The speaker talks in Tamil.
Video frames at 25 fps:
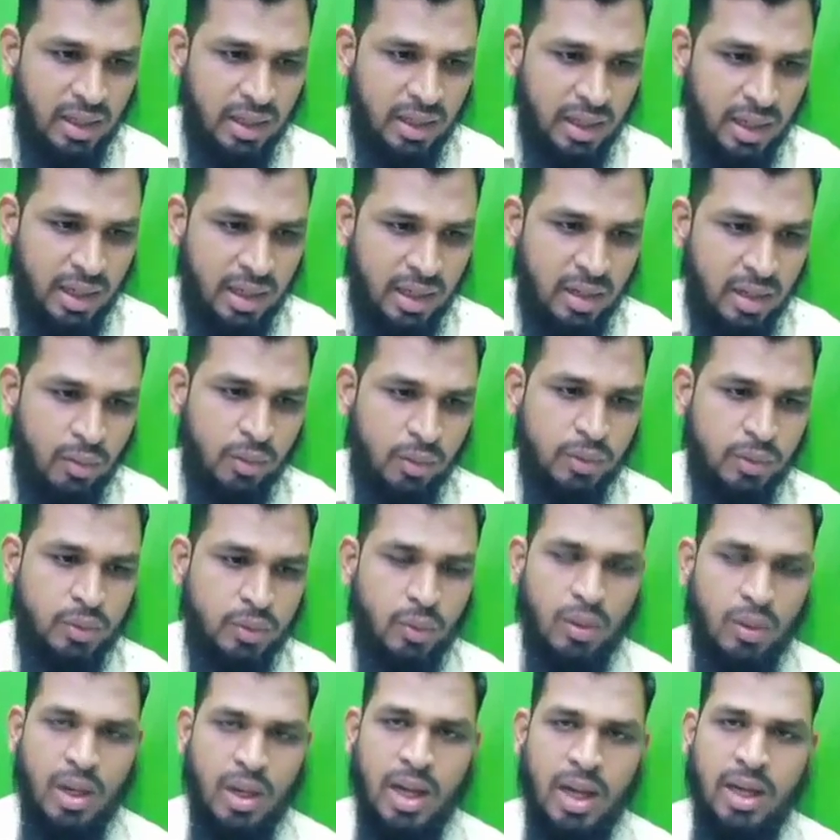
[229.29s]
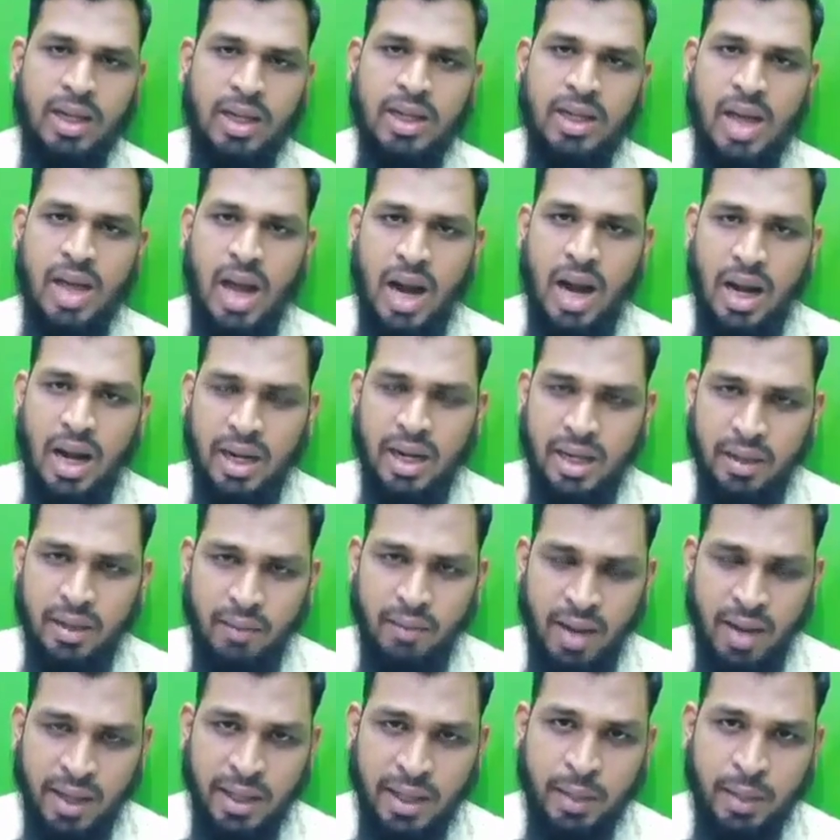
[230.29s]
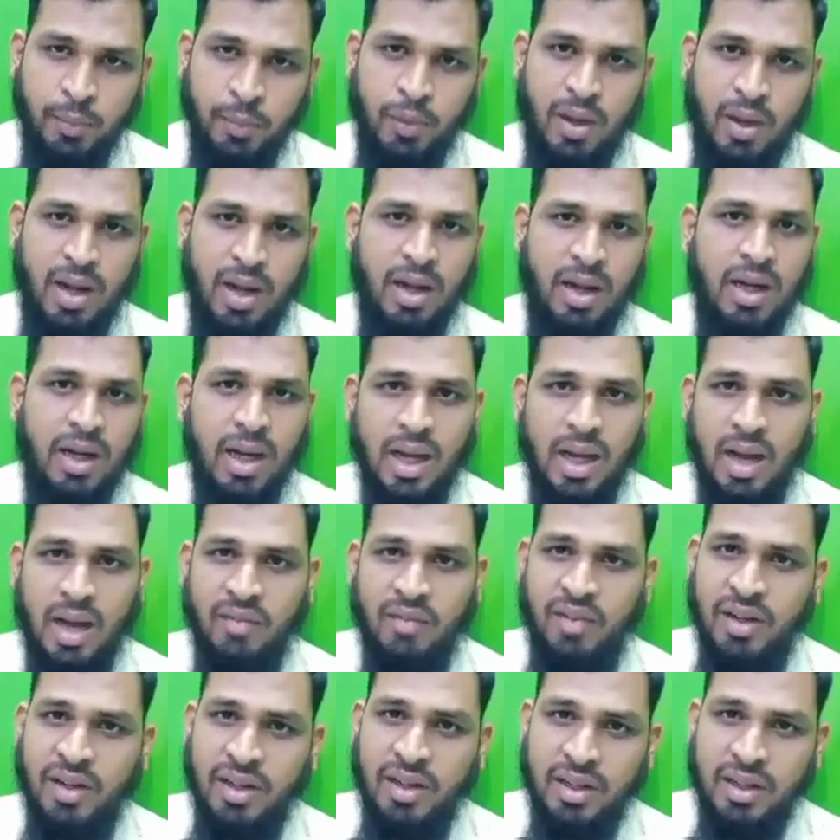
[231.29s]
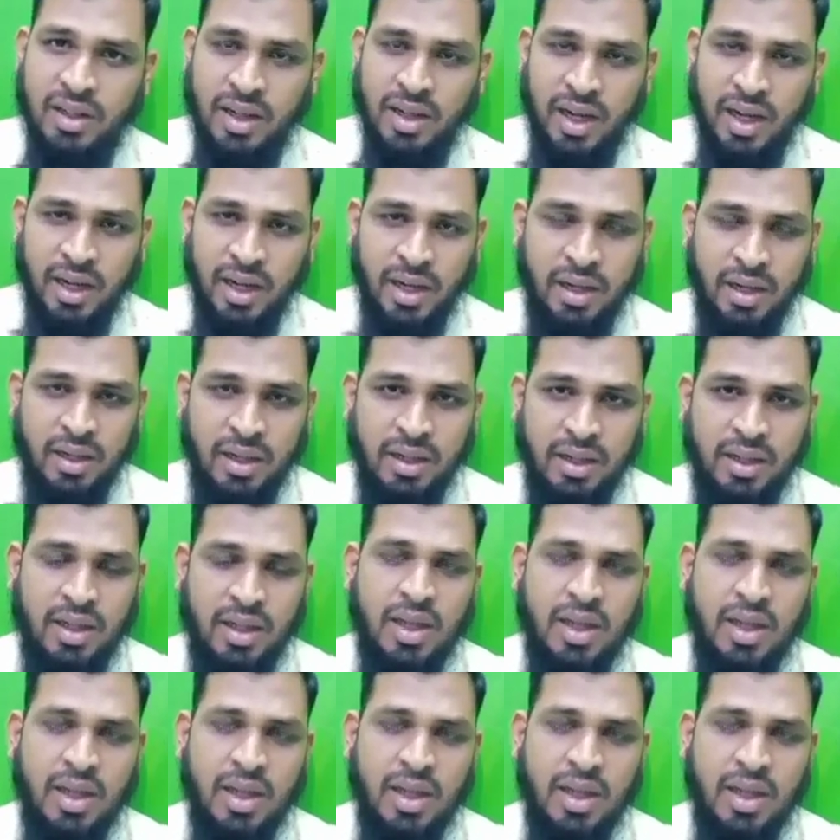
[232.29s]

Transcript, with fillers: என்று அவங்க சொல்கிறாங்க ஆடையை வாங்கிட்டு போகிறாங்க நான் கஃன் இடுகிறேன் என்று